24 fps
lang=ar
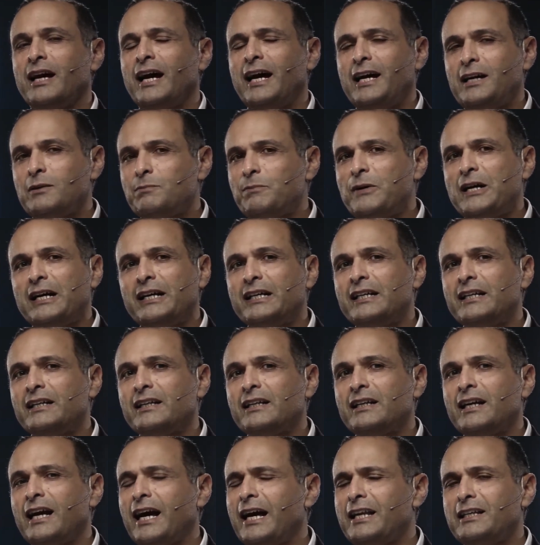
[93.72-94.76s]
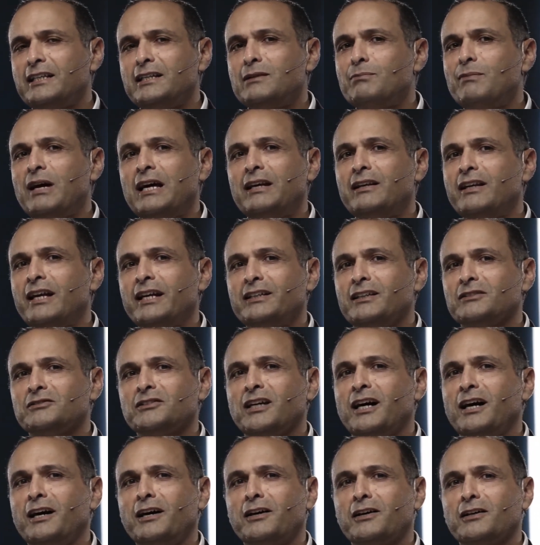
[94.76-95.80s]
أحبائي الايمان لا
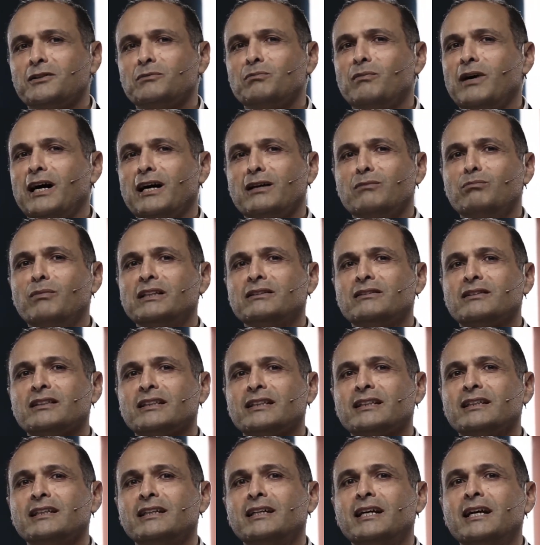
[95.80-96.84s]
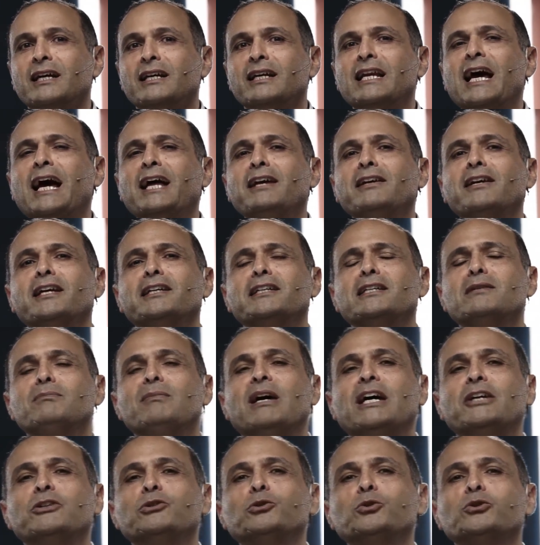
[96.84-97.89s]
يتعارض مع المنطق لان
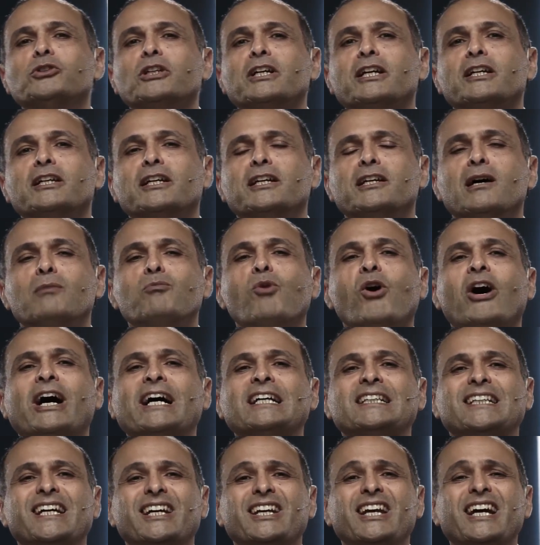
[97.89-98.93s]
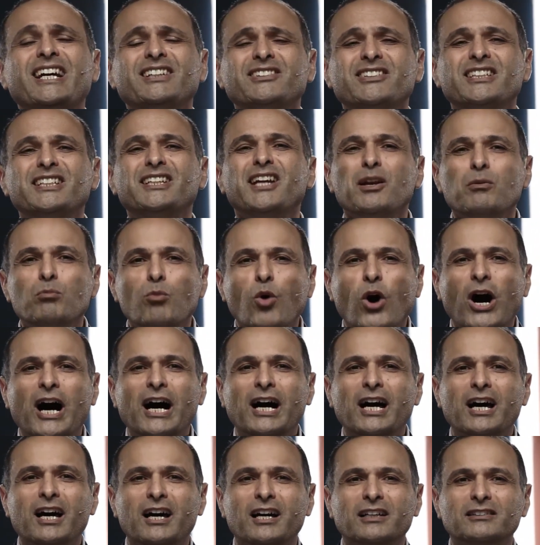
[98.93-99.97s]
الايمان يدخل الى معادلاتنا
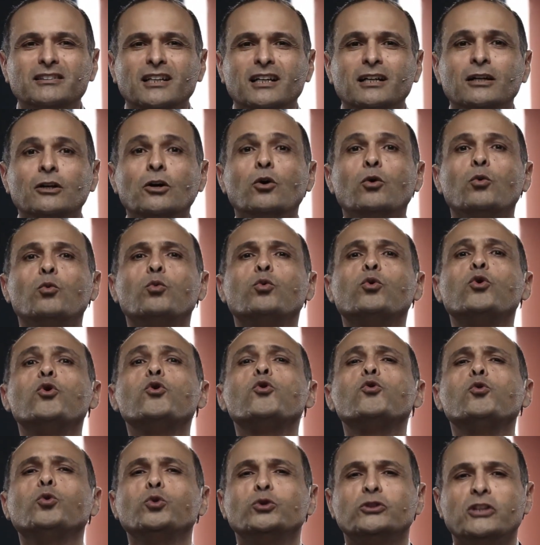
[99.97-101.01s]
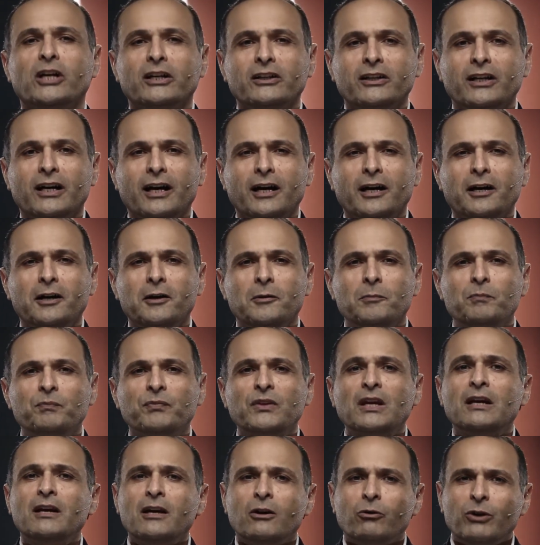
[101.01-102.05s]
المعقده وجود الله
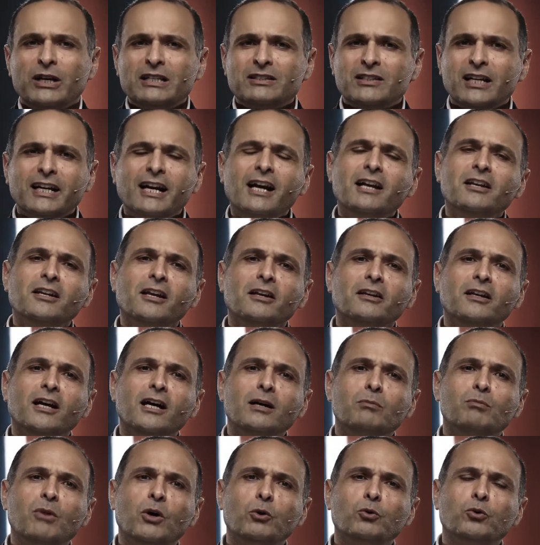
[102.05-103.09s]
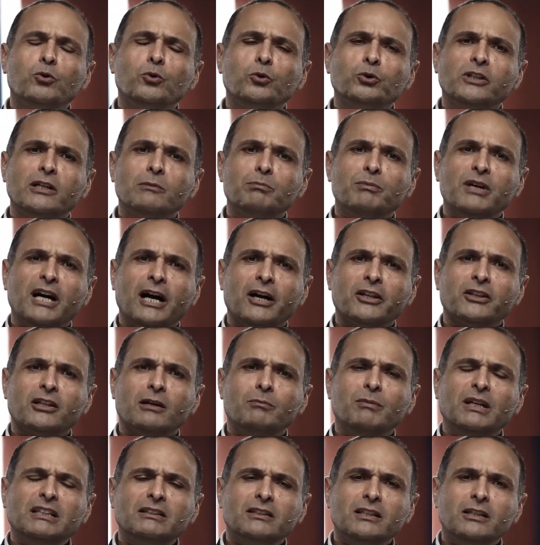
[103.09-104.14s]
واذا كان الله موجودا
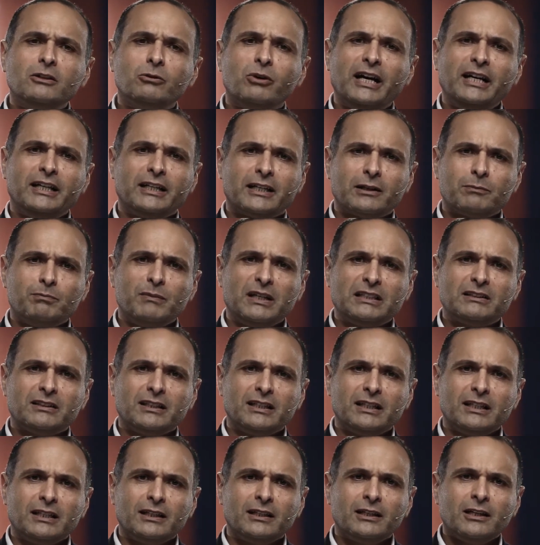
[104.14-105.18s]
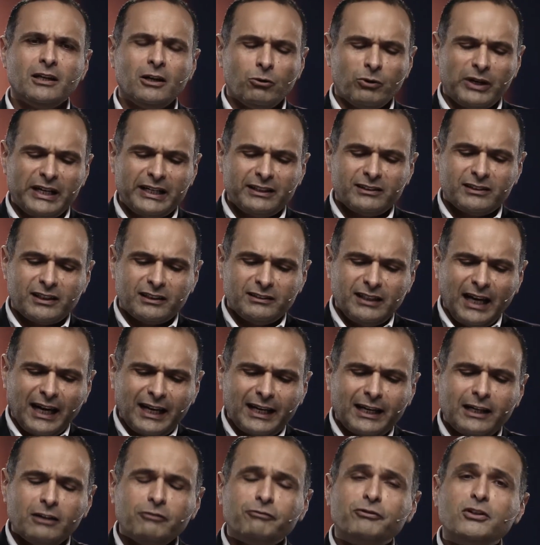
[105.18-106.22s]
بعظمته وحكمته
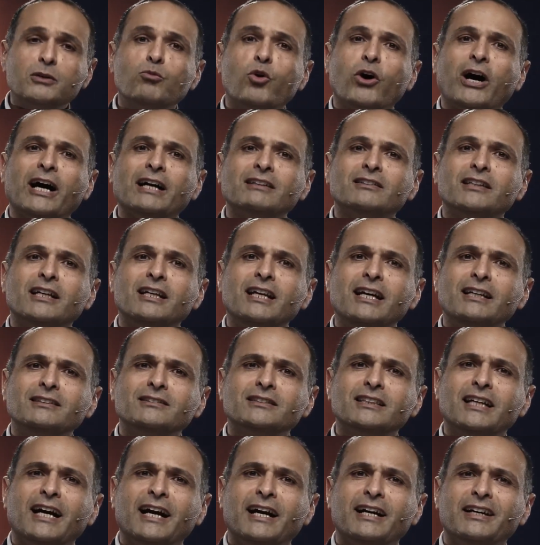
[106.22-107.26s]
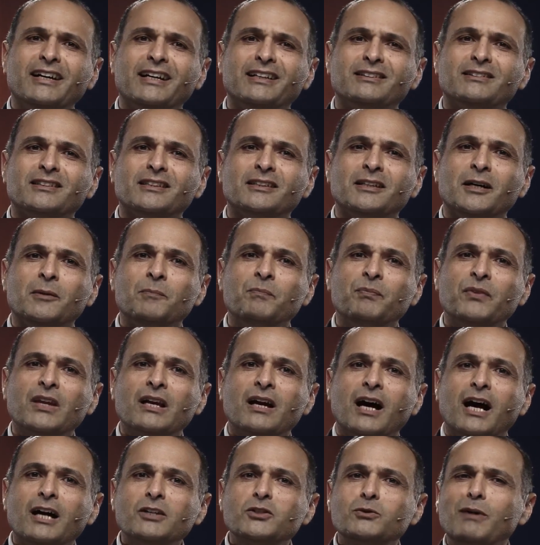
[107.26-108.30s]
ويتدخل في معادلات حياتنا
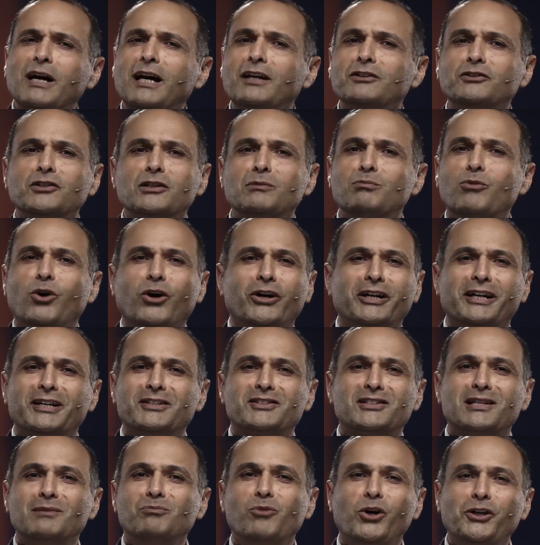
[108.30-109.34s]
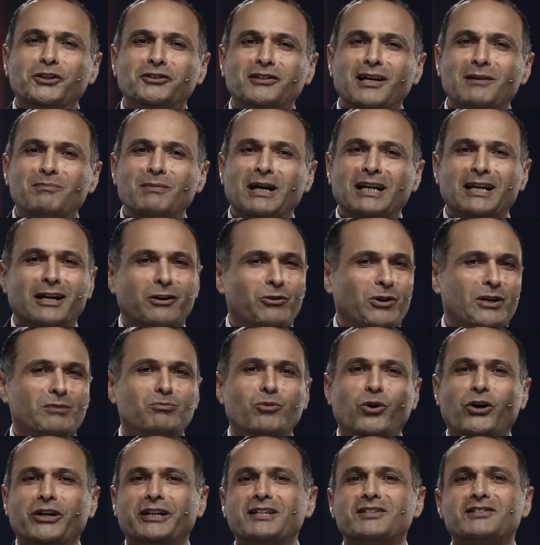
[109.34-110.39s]
اصبحت المعجزه محتمله
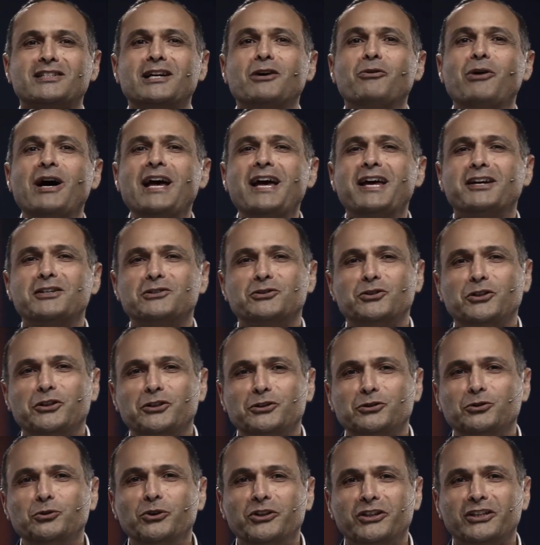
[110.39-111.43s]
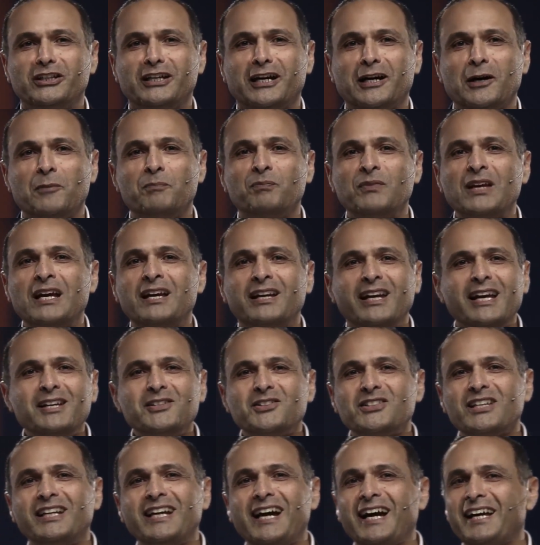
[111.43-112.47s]
والمعجزه وارد حدوثها
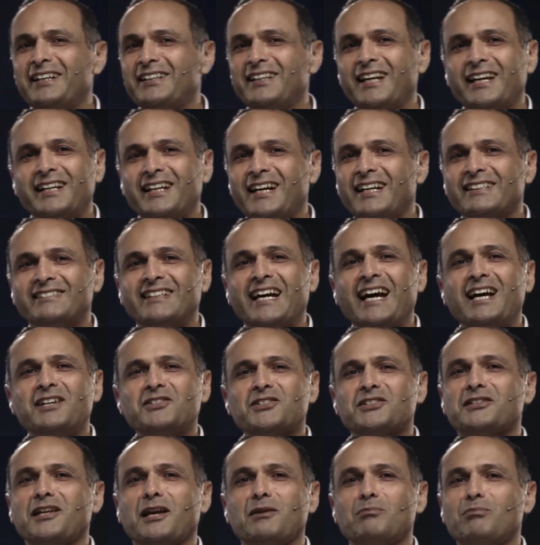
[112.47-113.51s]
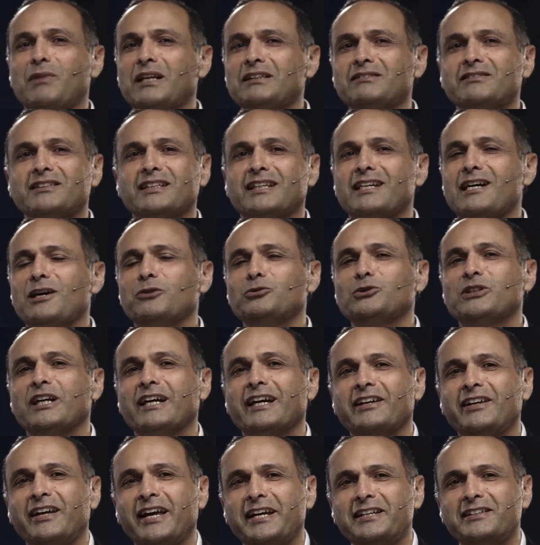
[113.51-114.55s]
ليس لاننا دهسنا المنطق او
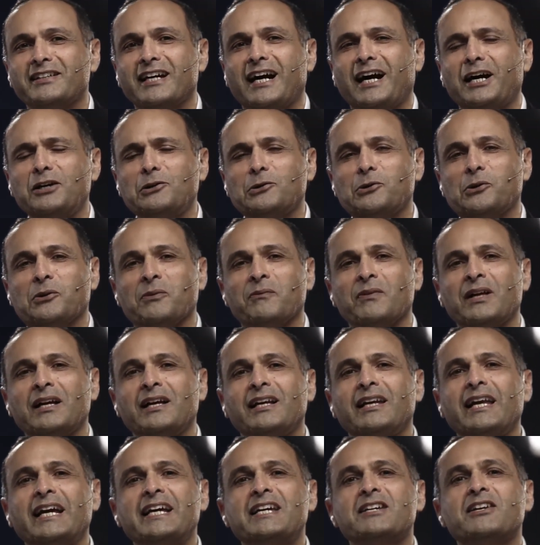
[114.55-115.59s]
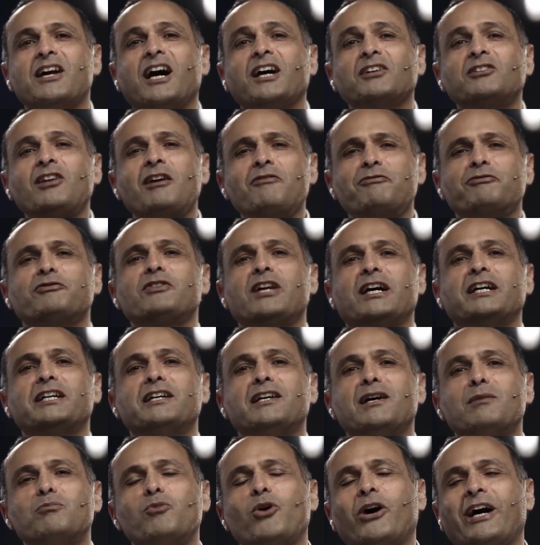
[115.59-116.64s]
تخلينا عنه لكن اضفنا
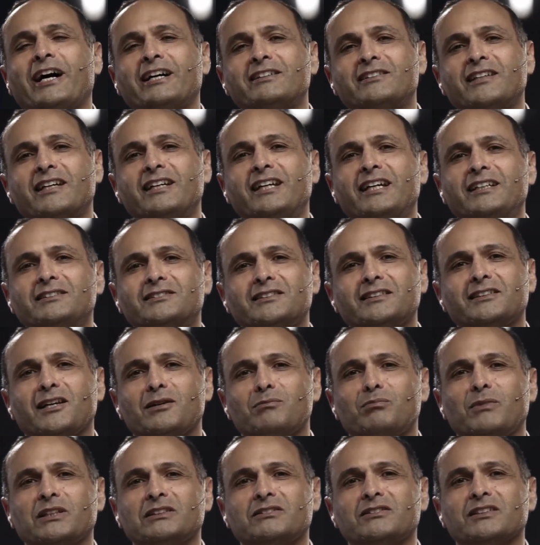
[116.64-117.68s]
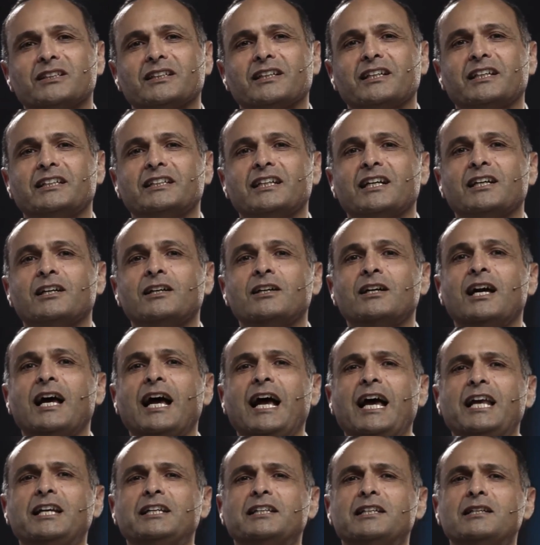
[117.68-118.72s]
الى معادلاتنا المنطقيه
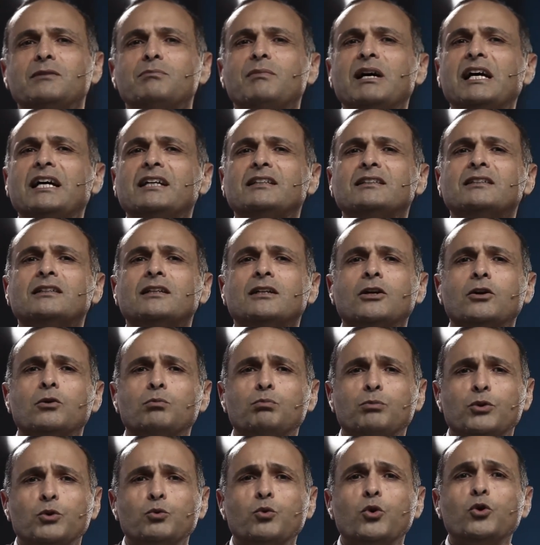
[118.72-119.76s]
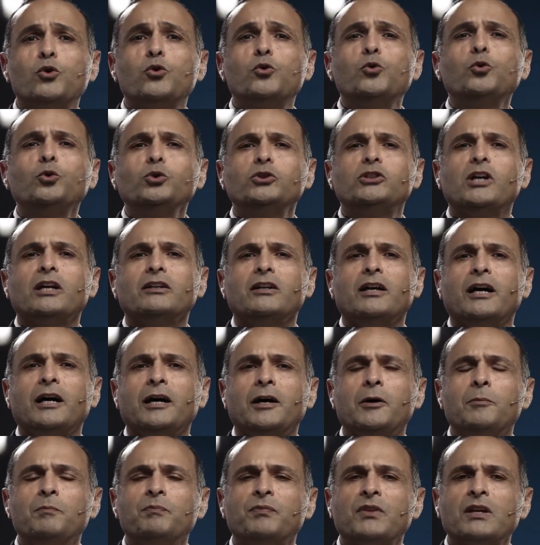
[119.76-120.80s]
الايمان بوجود الله
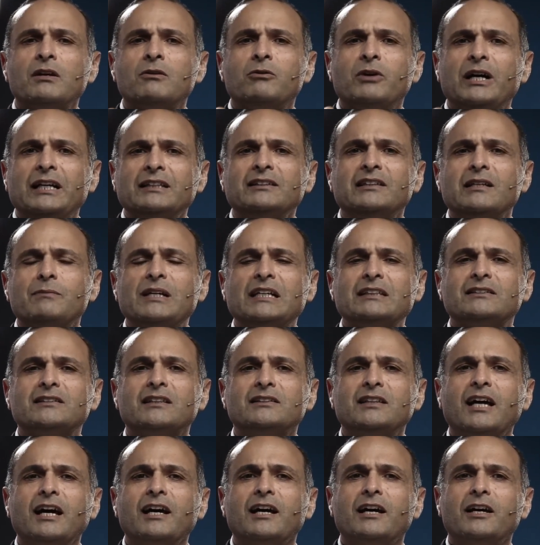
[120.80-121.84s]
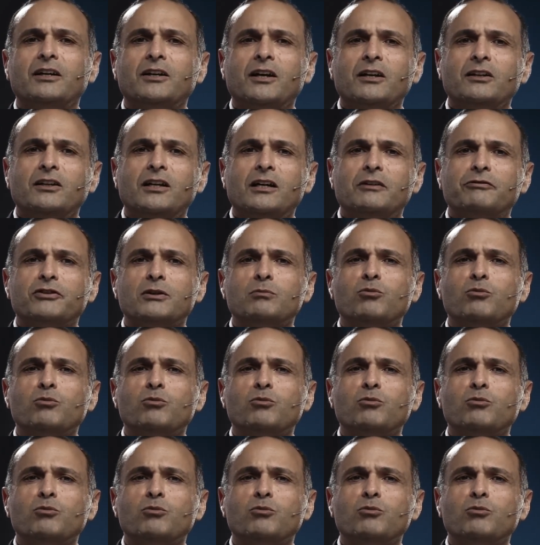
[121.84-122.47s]
وعندما يتدخل الله في